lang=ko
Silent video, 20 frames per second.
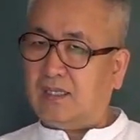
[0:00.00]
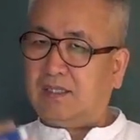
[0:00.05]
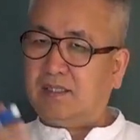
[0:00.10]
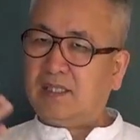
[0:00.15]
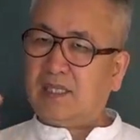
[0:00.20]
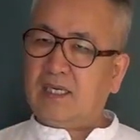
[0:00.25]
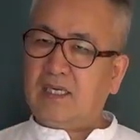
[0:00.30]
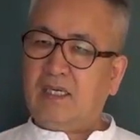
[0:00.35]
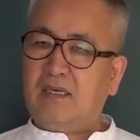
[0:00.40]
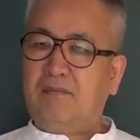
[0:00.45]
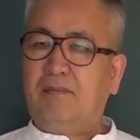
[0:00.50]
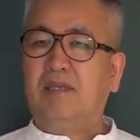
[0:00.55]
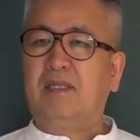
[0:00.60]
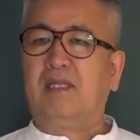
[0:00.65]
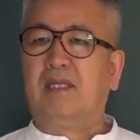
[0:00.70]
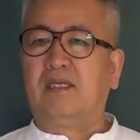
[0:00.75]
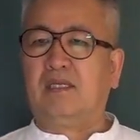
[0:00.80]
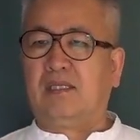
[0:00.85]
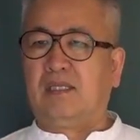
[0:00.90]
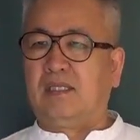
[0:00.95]
짝을
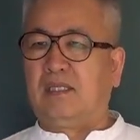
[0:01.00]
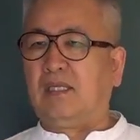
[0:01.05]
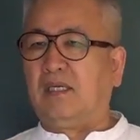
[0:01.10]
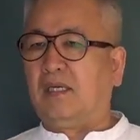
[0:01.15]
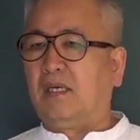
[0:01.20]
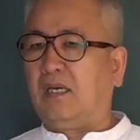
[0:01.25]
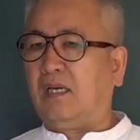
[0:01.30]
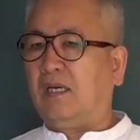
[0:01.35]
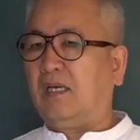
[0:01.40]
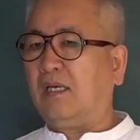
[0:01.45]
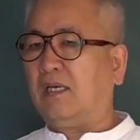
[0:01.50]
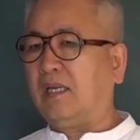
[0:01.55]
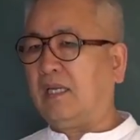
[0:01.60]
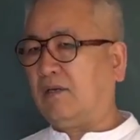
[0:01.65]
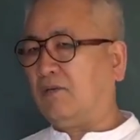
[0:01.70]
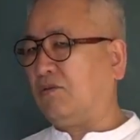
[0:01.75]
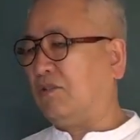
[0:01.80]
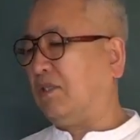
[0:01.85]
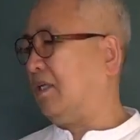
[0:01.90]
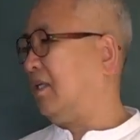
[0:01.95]
만나는 때다
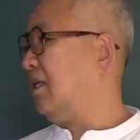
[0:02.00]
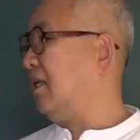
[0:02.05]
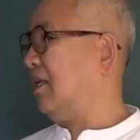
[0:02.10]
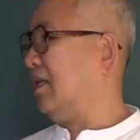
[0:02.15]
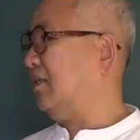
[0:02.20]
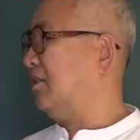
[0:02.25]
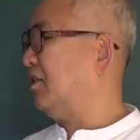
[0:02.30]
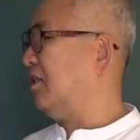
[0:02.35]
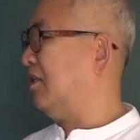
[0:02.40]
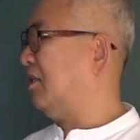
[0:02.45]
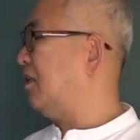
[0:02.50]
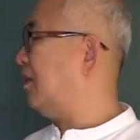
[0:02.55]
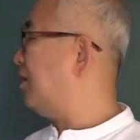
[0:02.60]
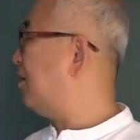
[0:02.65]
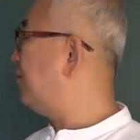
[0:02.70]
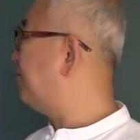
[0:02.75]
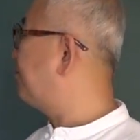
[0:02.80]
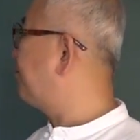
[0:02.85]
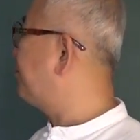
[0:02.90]
라고 생각하셔야 돼요.